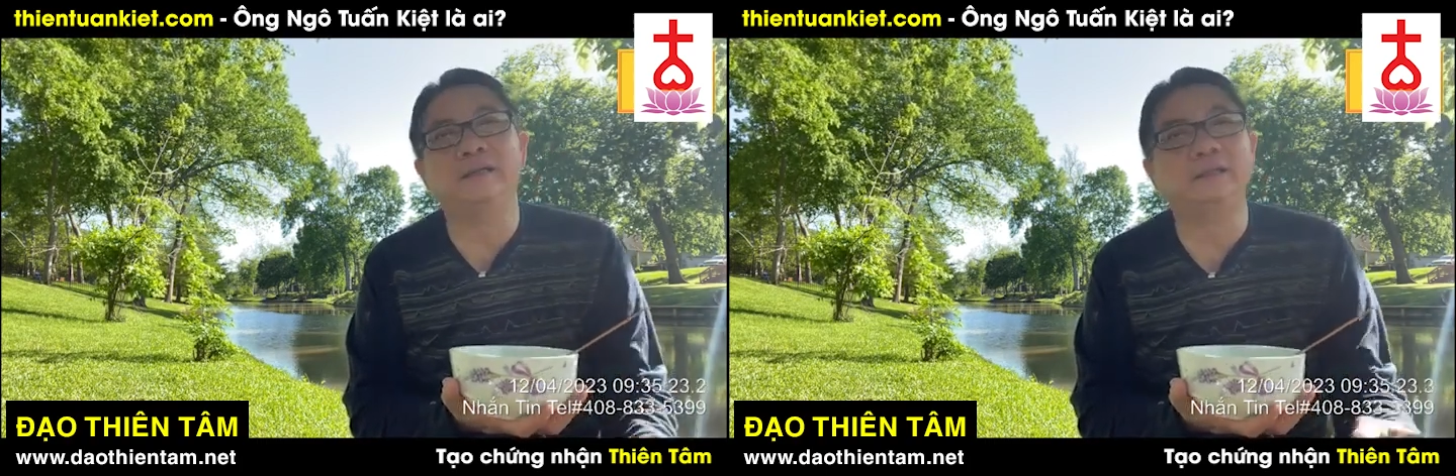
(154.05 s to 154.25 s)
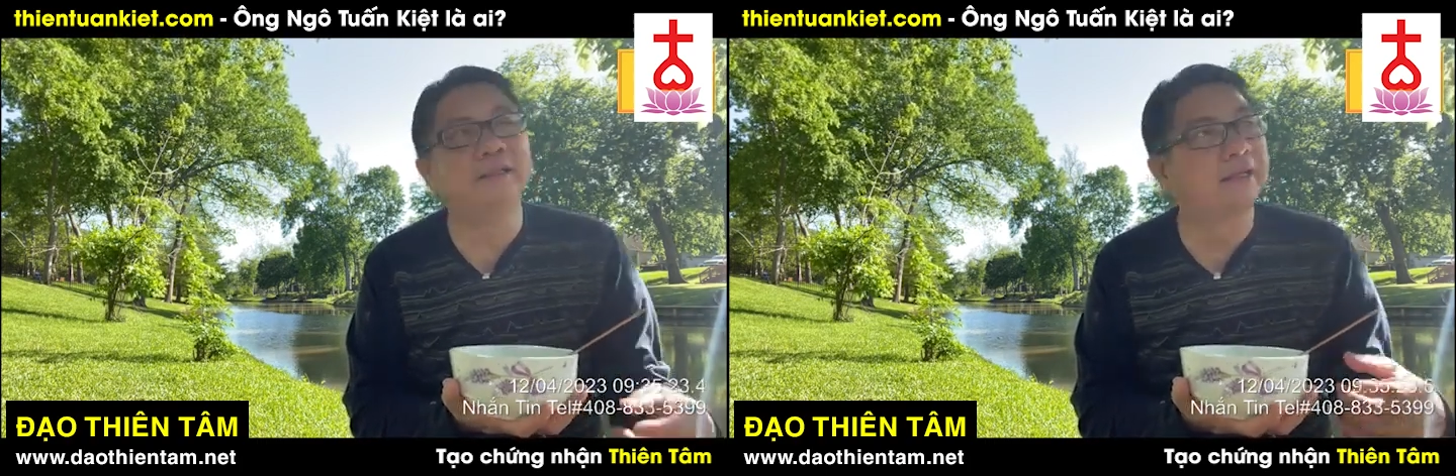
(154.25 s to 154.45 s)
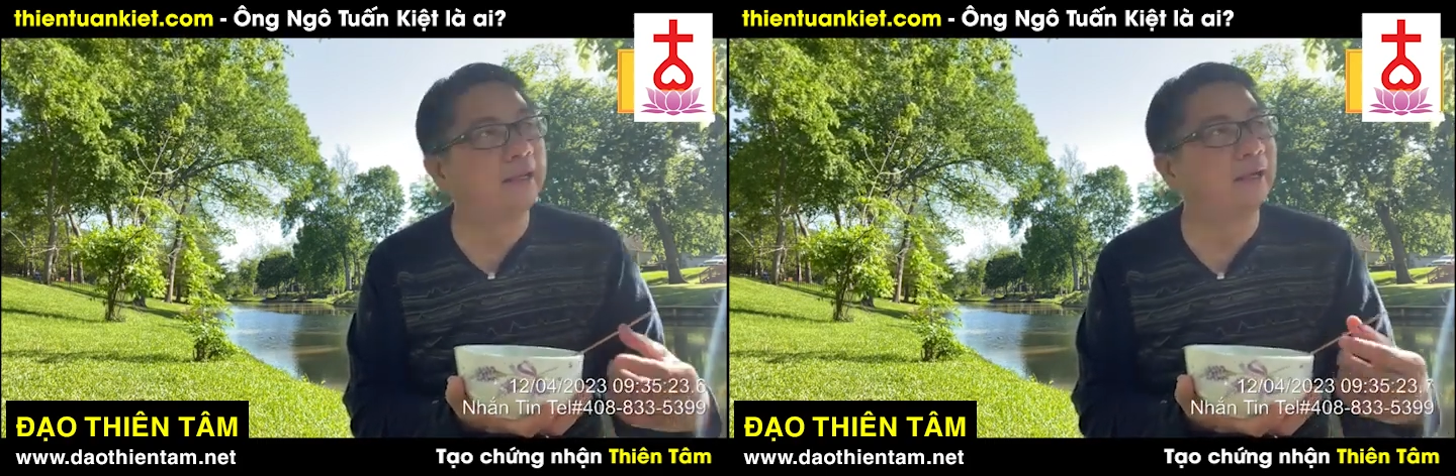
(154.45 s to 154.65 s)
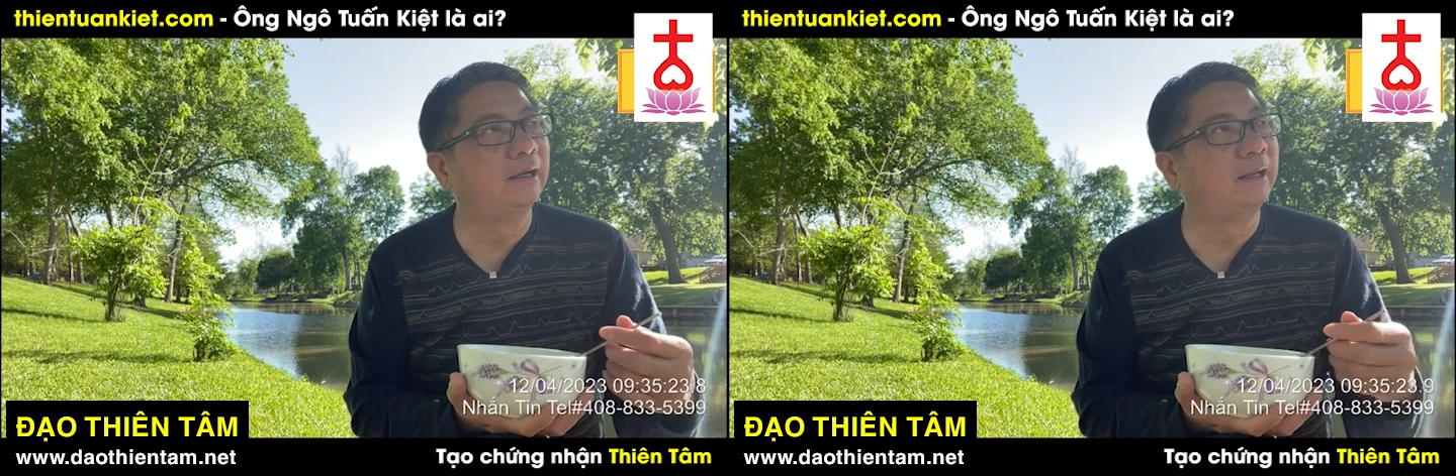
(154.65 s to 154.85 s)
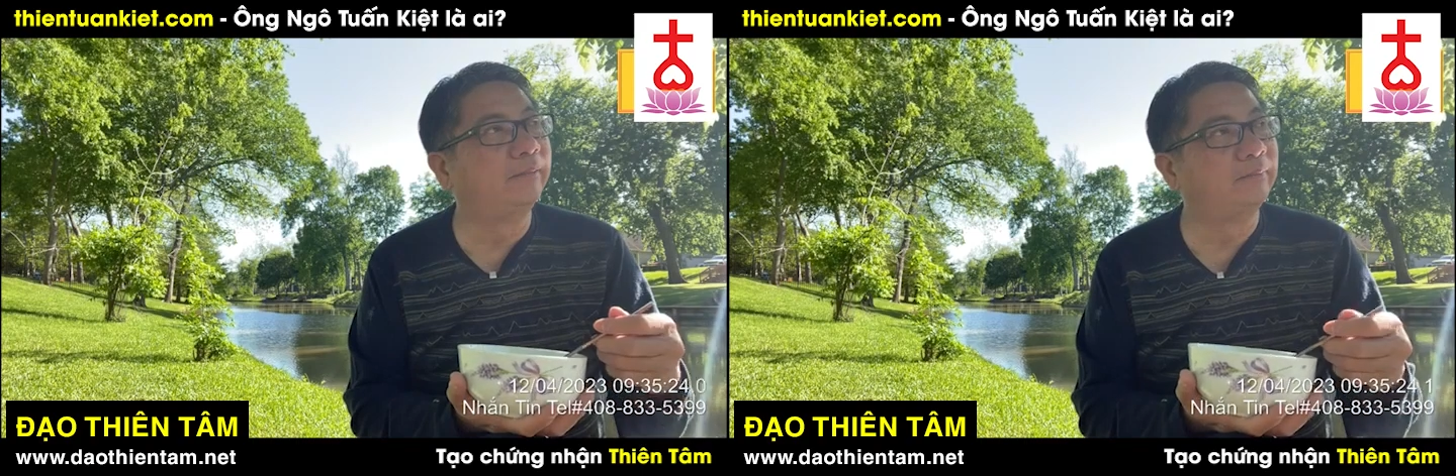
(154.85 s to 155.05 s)
Thiên
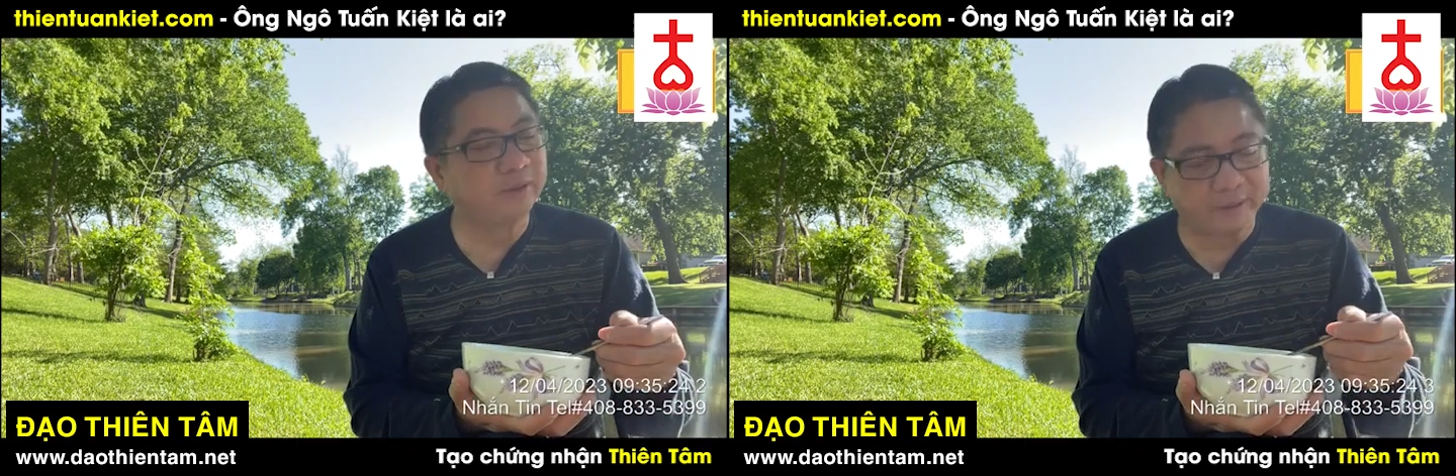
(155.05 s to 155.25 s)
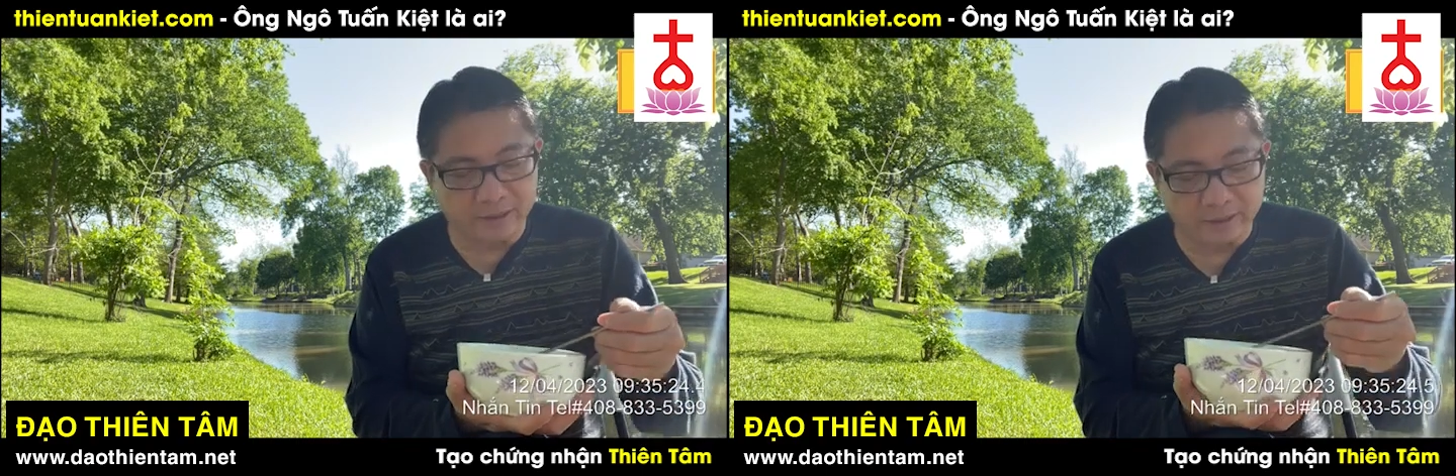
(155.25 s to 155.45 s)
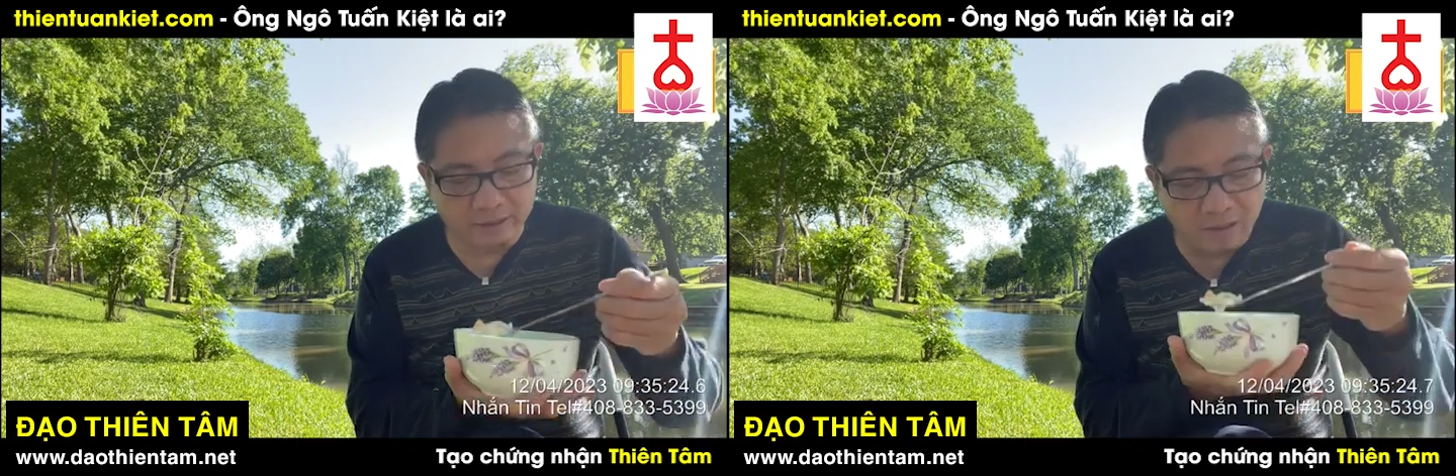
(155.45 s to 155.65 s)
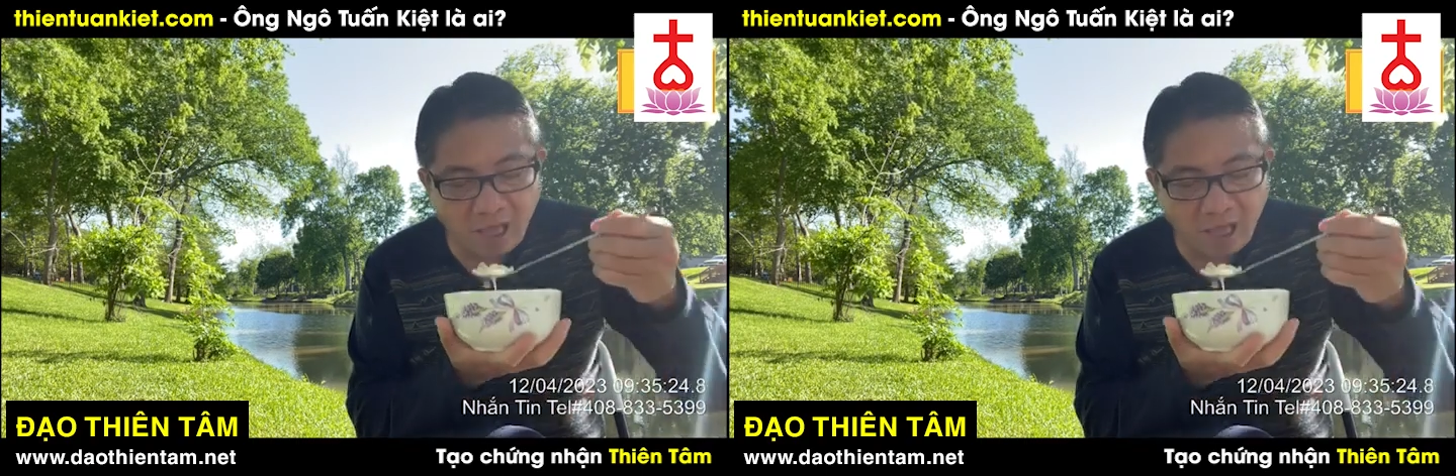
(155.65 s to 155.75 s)
An làm birthday.